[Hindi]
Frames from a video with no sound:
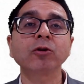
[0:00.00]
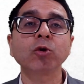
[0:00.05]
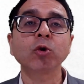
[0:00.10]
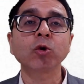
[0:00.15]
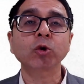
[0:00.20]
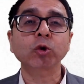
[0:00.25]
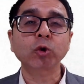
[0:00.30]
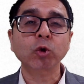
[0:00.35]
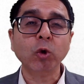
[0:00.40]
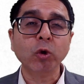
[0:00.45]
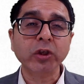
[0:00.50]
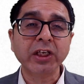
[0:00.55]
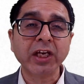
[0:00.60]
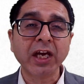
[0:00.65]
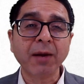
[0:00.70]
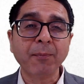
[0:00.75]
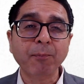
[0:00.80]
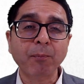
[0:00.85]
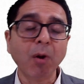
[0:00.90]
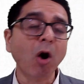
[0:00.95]
दोस्तों
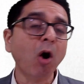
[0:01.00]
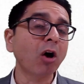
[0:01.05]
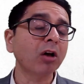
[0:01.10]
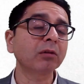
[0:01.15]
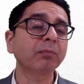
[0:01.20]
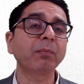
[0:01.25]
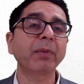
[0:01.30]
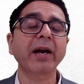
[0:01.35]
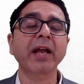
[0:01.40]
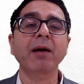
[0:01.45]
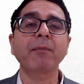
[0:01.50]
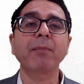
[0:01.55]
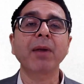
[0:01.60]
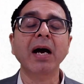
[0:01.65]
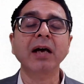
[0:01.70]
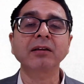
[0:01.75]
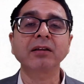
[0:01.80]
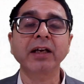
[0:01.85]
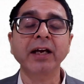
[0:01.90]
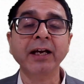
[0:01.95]
ये बहुत बड़ा
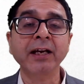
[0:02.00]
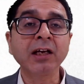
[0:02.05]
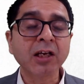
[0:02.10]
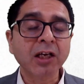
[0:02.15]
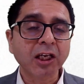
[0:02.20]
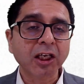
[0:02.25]
बात है